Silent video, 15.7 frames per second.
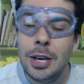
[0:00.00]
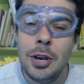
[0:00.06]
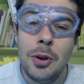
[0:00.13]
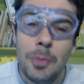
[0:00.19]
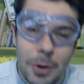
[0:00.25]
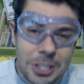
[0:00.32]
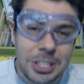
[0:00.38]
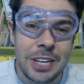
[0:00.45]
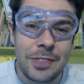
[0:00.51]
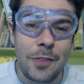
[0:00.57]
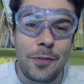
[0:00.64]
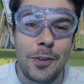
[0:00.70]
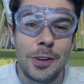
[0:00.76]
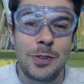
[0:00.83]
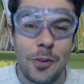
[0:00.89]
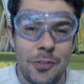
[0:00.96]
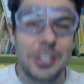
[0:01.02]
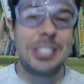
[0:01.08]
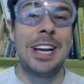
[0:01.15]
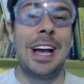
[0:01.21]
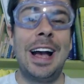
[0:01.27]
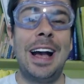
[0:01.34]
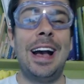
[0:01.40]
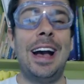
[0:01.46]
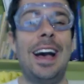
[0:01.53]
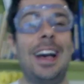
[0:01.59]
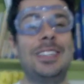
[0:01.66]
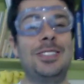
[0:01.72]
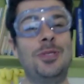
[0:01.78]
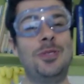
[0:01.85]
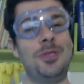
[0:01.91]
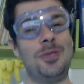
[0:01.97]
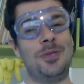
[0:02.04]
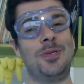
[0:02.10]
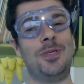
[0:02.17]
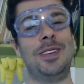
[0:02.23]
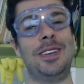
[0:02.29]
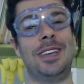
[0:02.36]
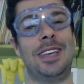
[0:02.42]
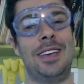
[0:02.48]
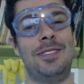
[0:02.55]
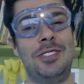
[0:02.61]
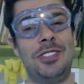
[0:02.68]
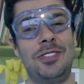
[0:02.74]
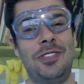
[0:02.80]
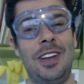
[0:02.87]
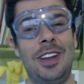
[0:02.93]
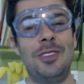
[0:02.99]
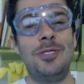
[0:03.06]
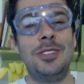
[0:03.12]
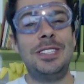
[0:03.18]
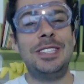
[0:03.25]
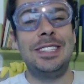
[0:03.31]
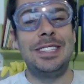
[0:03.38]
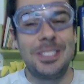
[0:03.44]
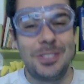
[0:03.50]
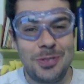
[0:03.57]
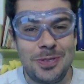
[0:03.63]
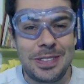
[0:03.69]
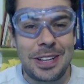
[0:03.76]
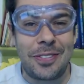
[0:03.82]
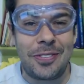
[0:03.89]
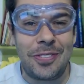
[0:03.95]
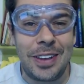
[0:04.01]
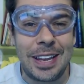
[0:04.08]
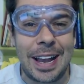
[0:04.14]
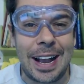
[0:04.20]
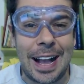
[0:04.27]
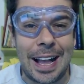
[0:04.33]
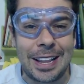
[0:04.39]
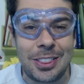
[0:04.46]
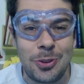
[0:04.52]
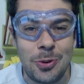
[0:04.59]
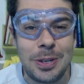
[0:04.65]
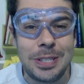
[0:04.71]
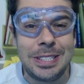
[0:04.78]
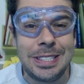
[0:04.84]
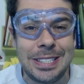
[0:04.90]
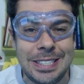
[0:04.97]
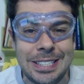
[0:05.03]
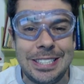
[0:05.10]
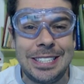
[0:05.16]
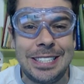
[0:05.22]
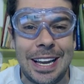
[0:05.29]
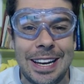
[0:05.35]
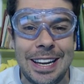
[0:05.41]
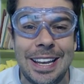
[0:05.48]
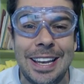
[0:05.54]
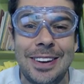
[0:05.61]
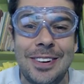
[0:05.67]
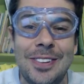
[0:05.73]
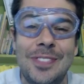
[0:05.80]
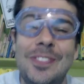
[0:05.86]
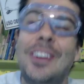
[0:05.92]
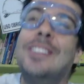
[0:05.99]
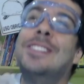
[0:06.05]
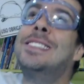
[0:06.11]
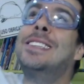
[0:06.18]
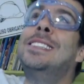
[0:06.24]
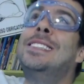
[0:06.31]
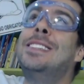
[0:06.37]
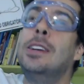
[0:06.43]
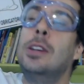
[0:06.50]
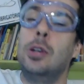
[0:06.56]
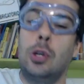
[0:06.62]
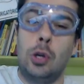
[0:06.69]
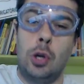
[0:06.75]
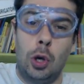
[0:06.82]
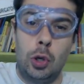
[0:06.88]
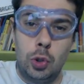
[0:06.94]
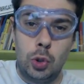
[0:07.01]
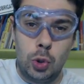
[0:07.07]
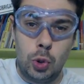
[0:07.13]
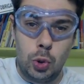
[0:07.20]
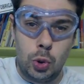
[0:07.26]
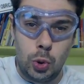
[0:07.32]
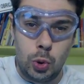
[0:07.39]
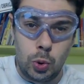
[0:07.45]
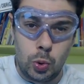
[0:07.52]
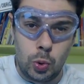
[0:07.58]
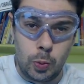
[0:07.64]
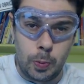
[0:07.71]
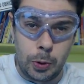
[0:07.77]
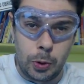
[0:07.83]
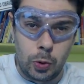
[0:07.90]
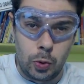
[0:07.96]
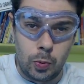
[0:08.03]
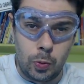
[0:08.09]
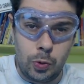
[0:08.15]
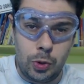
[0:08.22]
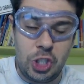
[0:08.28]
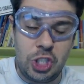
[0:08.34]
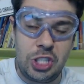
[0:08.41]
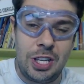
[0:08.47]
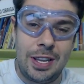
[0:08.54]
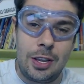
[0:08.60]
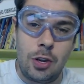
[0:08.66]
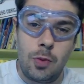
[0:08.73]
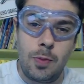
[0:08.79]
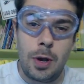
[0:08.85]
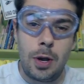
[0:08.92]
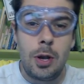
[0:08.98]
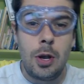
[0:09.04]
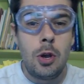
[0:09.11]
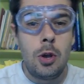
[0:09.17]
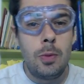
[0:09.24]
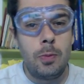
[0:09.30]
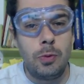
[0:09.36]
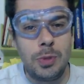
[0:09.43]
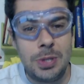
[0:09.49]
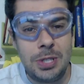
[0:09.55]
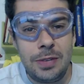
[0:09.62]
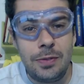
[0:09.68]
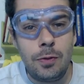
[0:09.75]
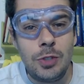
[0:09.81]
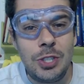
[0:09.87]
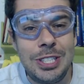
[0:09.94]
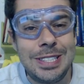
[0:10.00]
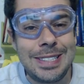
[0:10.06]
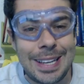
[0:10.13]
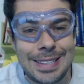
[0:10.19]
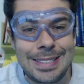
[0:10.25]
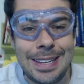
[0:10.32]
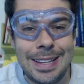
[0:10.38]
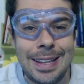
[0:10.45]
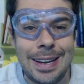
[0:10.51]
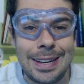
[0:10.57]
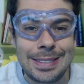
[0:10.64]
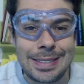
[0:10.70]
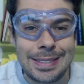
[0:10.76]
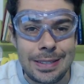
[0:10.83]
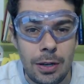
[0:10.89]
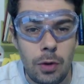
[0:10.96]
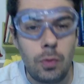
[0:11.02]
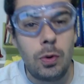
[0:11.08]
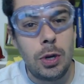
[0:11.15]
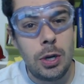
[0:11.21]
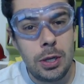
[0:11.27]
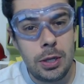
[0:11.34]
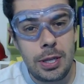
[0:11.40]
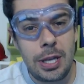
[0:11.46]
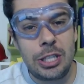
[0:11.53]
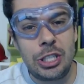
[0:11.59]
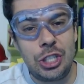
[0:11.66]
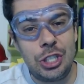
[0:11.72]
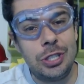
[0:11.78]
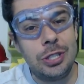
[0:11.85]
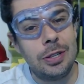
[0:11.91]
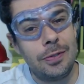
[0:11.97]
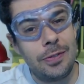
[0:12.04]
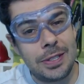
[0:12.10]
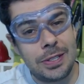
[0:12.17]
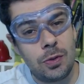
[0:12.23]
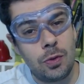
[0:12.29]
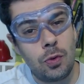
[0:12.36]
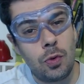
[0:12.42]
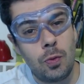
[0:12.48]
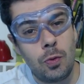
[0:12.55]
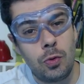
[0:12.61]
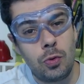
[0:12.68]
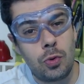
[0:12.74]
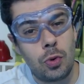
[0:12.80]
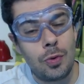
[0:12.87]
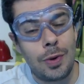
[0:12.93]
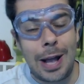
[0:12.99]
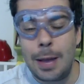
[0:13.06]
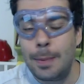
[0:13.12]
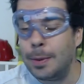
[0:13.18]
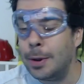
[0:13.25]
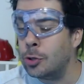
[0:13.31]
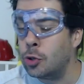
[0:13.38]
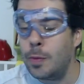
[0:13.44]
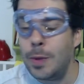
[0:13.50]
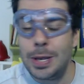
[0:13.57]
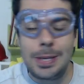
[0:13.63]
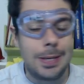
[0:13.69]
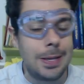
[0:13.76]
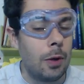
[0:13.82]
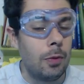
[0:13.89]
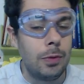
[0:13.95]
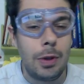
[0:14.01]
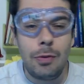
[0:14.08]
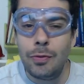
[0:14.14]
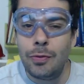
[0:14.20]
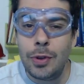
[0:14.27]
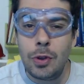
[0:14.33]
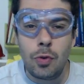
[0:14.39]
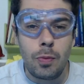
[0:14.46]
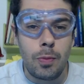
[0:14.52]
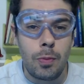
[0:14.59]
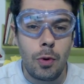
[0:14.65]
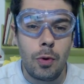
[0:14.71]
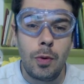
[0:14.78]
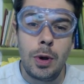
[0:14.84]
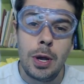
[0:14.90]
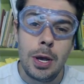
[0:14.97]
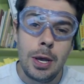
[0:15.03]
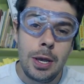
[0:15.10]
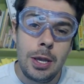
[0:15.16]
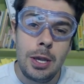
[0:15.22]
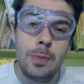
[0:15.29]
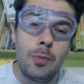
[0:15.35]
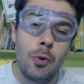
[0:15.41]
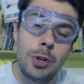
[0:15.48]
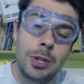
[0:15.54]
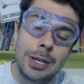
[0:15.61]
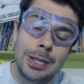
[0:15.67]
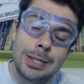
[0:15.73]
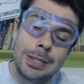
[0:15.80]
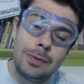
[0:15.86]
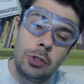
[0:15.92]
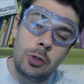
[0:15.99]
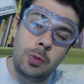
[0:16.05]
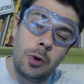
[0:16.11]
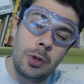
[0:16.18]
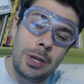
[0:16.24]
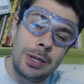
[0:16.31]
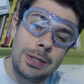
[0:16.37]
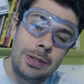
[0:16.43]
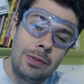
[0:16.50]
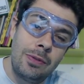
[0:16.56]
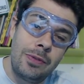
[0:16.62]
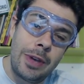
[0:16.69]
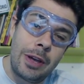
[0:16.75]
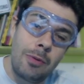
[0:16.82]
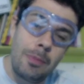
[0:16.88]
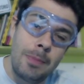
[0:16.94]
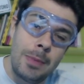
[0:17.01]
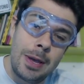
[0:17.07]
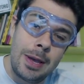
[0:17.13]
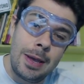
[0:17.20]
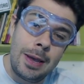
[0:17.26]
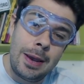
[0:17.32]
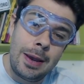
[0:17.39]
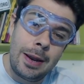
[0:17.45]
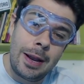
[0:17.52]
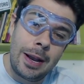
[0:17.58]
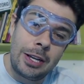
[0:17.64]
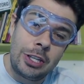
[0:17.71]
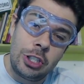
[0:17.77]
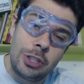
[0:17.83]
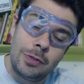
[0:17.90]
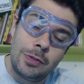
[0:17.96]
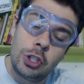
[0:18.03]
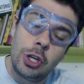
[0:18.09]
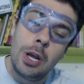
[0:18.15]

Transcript: Bom dia, Papuço Puxas! Rodrigo quem vos fala hoje, segunda-feira, 14 de janeiro. Bolsas caído pelo mundo, tem aí uma possível desaceleração da China, fazendo que o mundo todo caia, balanço comercial não veio boa, e importação e exportação vieram bem negativos.